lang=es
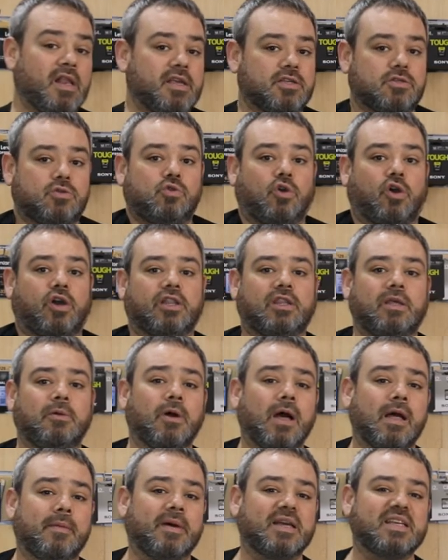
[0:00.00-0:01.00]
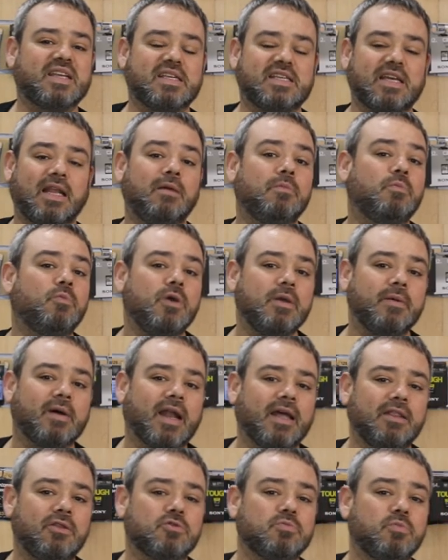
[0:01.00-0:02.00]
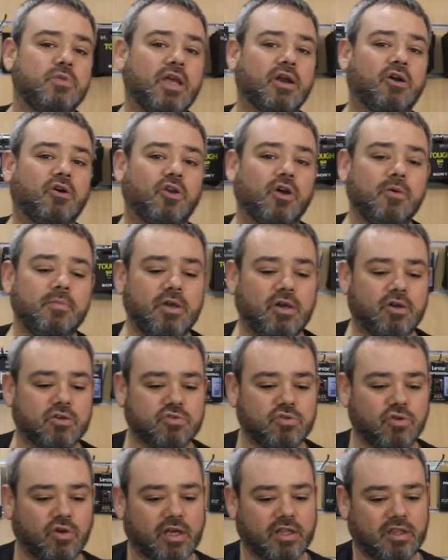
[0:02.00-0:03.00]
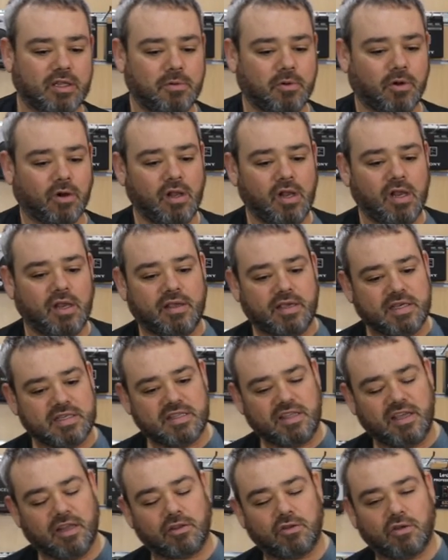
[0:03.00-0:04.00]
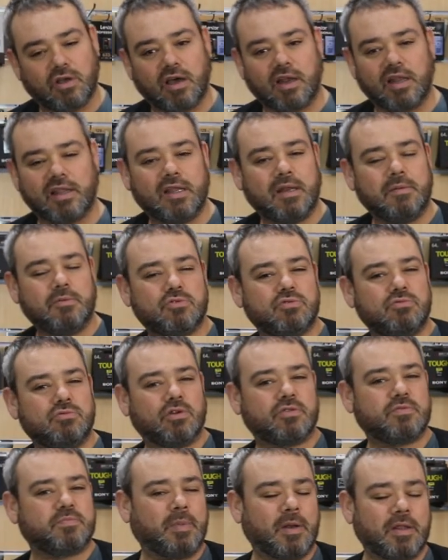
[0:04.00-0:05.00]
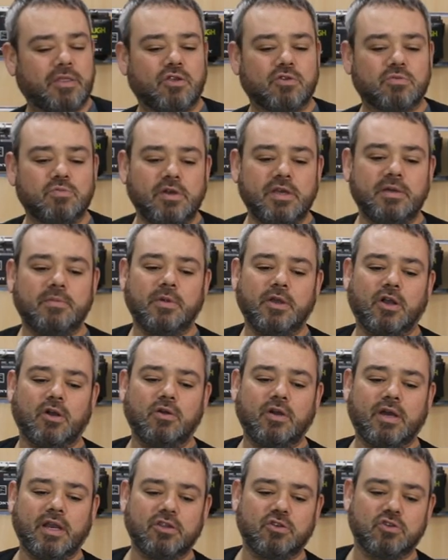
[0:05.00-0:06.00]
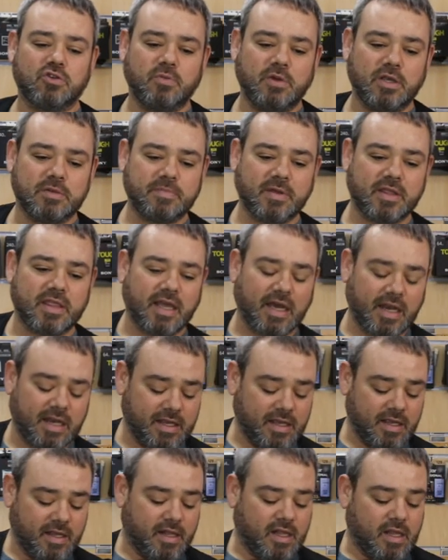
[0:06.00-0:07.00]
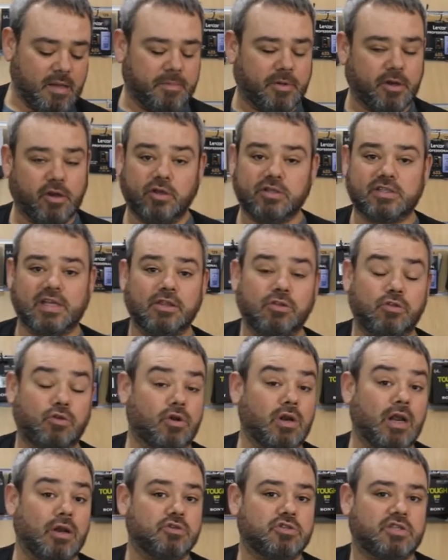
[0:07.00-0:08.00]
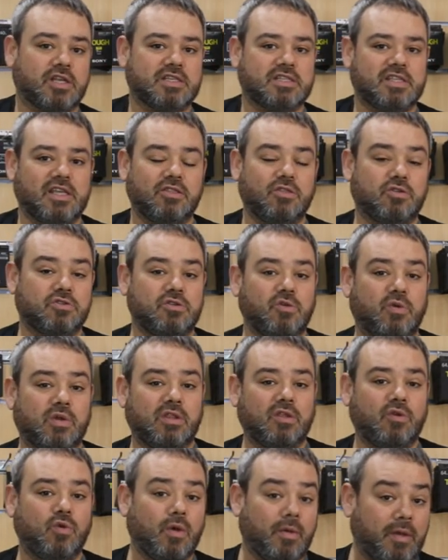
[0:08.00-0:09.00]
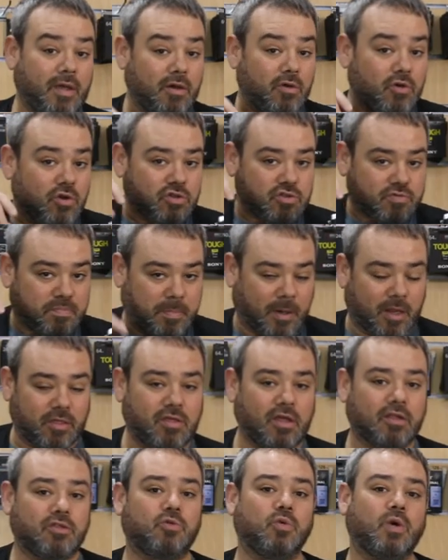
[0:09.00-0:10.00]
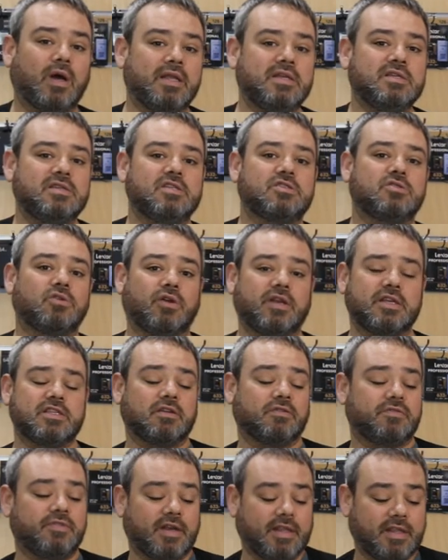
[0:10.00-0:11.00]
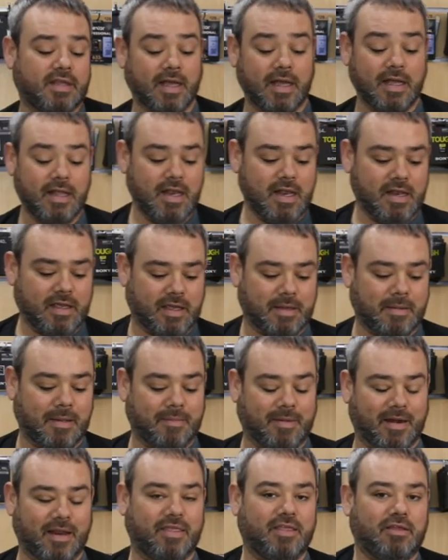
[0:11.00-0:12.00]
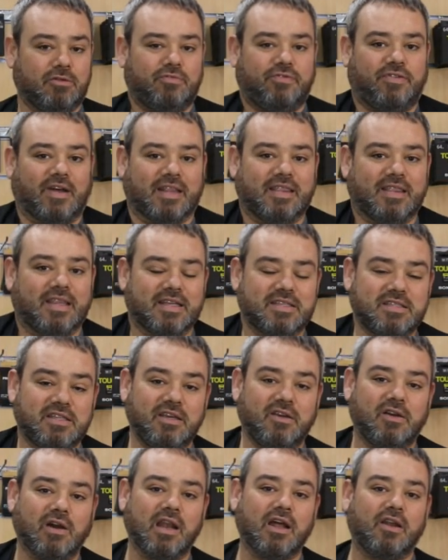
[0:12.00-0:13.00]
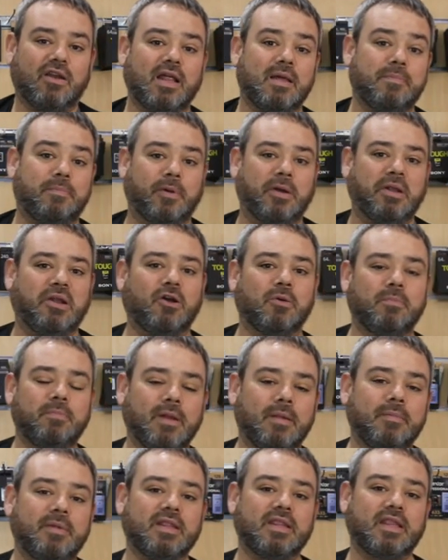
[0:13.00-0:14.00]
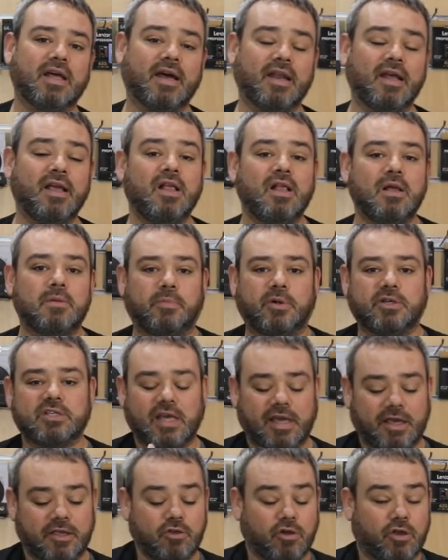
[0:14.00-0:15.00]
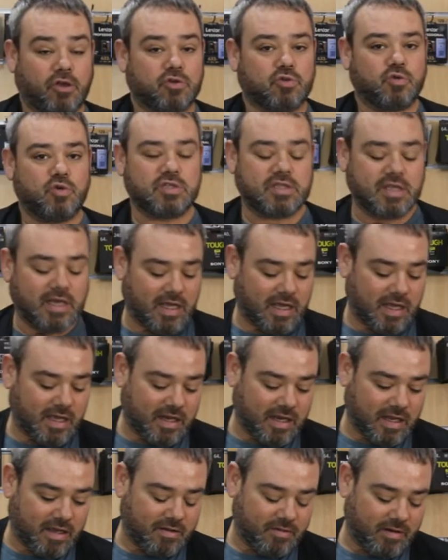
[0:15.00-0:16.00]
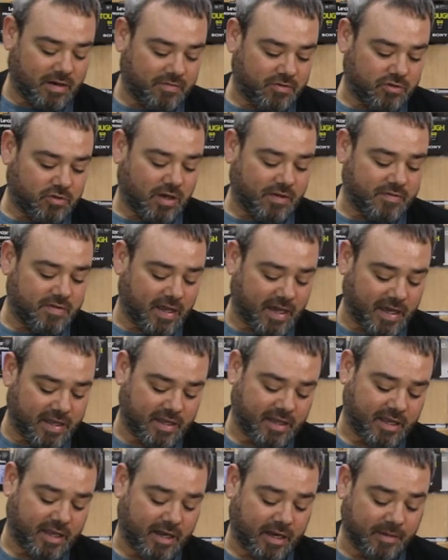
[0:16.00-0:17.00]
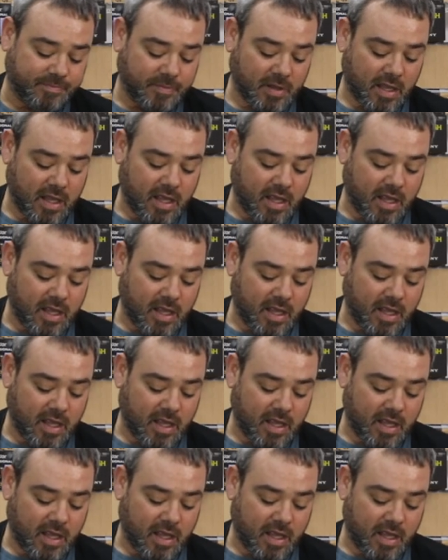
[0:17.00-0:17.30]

Es un objetivo además que sale muy barato, es muy económico, es un objetivo, es cierto que ahora tenemos unos precios muy, muy concretos, muy especiales, pero está en torno a los 359 euros, precio actual, insisto, con esta oferta que me parece fantástico a la hora de poder complementar pues aquellos que os guste la, fotografía callejera.